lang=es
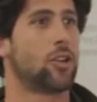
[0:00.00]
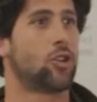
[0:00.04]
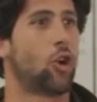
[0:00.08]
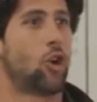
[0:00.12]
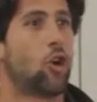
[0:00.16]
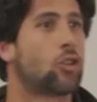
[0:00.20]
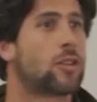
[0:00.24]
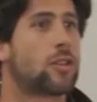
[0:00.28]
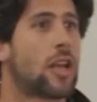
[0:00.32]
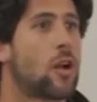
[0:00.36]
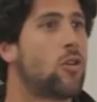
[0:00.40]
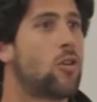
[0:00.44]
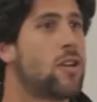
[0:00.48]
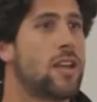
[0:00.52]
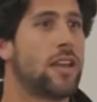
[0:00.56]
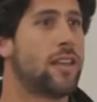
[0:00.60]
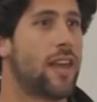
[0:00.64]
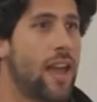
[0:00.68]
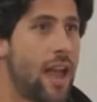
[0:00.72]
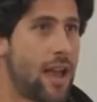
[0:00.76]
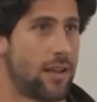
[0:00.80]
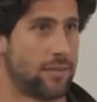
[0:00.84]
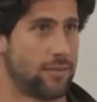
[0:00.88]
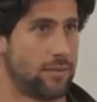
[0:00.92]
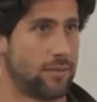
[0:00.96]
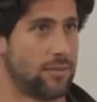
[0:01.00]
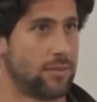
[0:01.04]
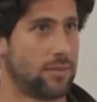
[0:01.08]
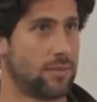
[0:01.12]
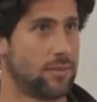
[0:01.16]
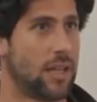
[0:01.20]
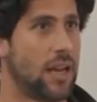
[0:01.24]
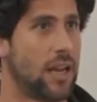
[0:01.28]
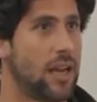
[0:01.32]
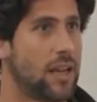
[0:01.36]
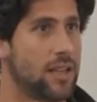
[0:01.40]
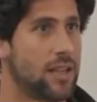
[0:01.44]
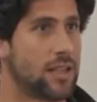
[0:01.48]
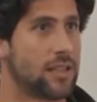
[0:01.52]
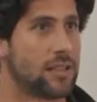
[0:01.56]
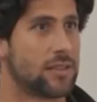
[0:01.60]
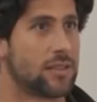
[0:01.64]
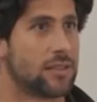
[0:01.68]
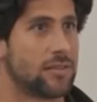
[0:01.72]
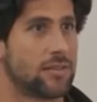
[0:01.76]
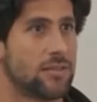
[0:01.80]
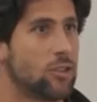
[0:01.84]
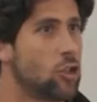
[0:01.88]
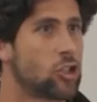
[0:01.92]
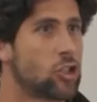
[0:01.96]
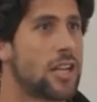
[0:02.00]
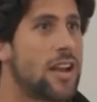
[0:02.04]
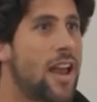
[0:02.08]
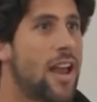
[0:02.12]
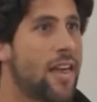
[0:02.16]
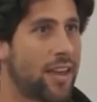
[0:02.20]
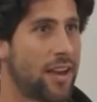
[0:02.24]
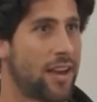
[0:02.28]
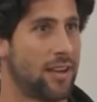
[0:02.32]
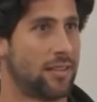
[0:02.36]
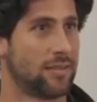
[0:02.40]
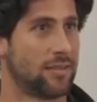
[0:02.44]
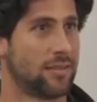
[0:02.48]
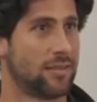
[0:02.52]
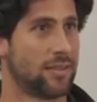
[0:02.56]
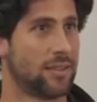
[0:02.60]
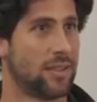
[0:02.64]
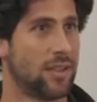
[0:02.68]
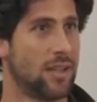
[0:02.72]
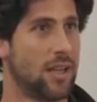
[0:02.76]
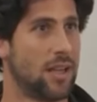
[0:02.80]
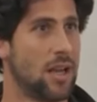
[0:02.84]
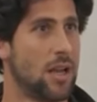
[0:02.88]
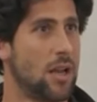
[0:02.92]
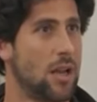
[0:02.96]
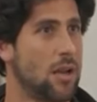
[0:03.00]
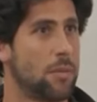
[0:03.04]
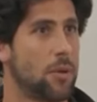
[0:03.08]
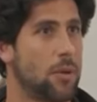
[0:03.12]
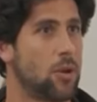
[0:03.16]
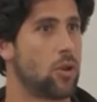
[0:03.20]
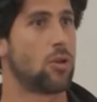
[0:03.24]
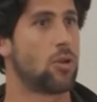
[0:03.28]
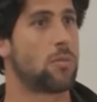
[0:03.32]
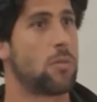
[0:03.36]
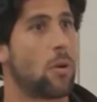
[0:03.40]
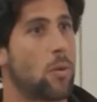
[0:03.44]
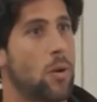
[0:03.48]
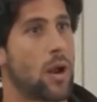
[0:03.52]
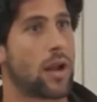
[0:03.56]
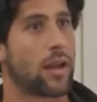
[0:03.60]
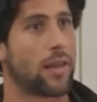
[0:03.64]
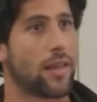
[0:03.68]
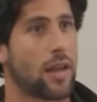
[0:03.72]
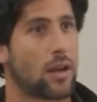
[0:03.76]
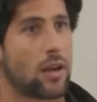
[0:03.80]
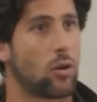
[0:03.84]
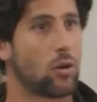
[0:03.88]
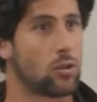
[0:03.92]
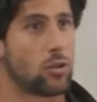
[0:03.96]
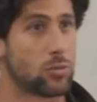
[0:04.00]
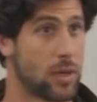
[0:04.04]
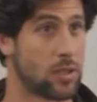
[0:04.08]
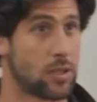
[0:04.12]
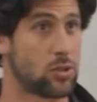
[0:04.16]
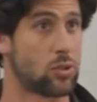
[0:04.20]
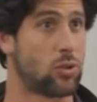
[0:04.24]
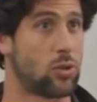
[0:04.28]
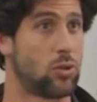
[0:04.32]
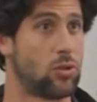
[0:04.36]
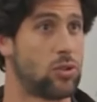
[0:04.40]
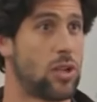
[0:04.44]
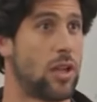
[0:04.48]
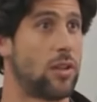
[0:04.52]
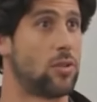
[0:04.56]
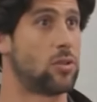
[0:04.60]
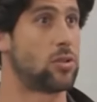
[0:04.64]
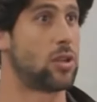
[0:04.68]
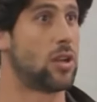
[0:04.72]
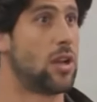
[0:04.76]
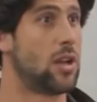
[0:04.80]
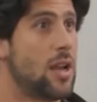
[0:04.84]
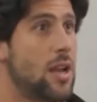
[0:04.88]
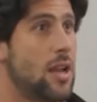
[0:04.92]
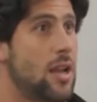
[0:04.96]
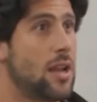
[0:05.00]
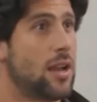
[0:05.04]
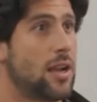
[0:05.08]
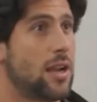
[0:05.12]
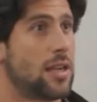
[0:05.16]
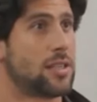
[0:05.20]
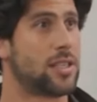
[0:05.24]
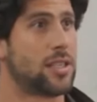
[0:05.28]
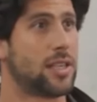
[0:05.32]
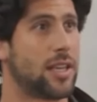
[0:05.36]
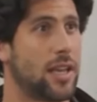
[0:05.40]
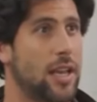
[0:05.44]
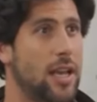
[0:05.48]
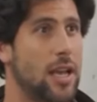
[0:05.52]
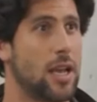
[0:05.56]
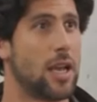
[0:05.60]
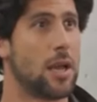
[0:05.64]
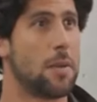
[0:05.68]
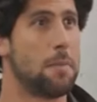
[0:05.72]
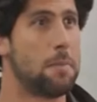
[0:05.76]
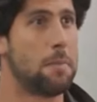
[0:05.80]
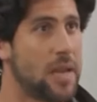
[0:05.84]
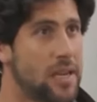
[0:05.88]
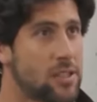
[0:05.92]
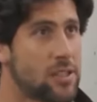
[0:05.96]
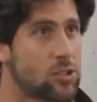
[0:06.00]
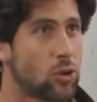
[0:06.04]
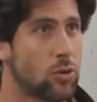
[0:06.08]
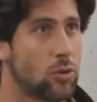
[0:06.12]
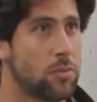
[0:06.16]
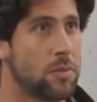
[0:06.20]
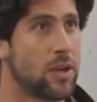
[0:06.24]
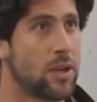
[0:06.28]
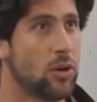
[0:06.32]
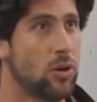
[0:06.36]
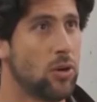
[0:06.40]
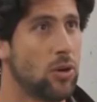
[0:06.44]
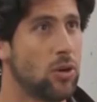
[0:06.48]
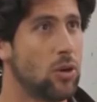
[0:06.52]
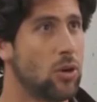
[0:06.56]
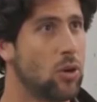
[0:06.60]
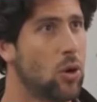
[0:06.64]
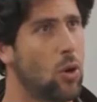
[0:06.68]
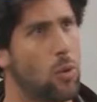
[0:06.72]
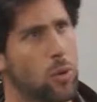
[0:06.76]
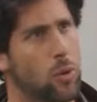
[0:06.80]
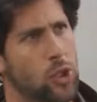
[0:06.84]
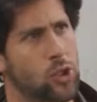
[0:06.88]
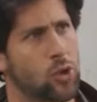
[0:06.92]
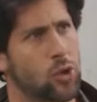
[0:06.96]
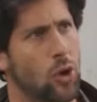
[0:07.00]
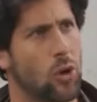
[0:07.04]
yo no tengo ni idea de leyes. No sé nada. Pero yo no me voy a quedar con los brazos cruzados. Así que, ¿vienes conmigo o voy